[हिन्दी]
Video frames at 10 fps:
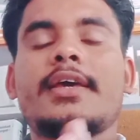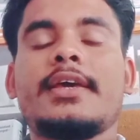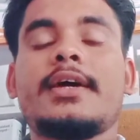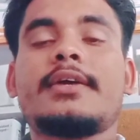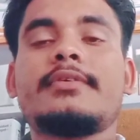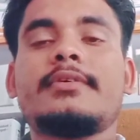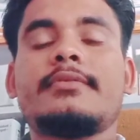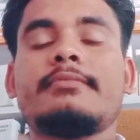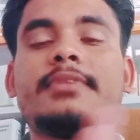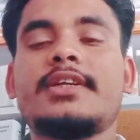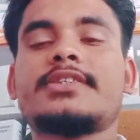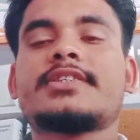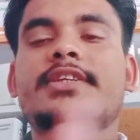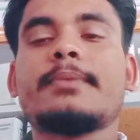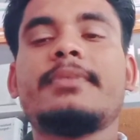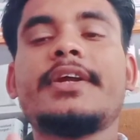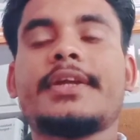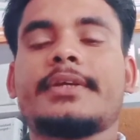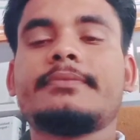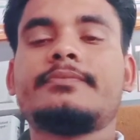हेयर बेल्स
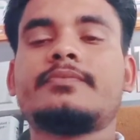टेबलेट है